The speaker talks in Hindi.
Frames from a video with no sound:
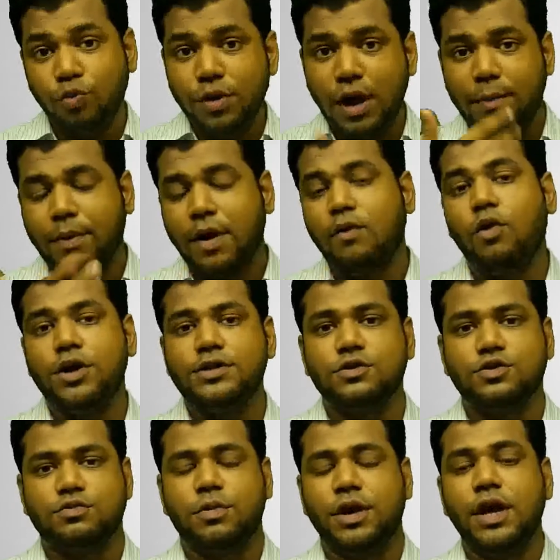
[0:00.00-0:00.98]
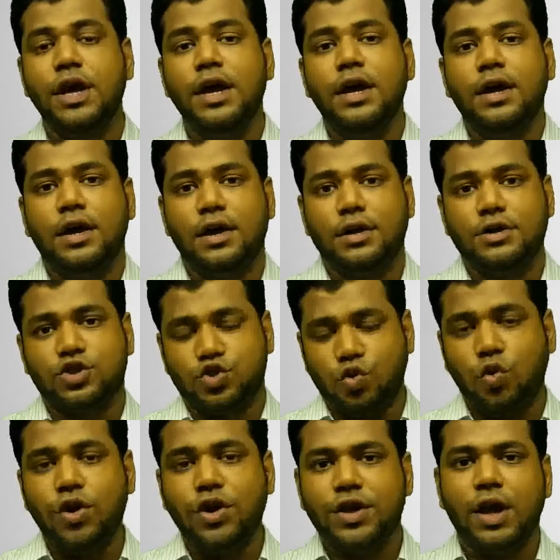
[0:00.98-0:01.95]
जो भी आपका वॉइस उसमें
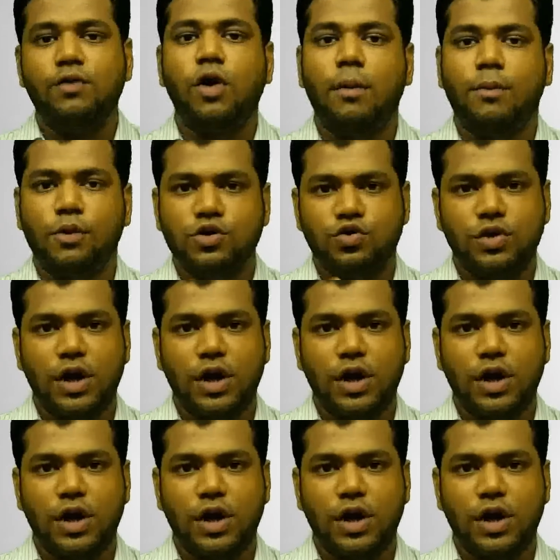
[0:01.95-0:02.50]
स्टोर किया वो आपको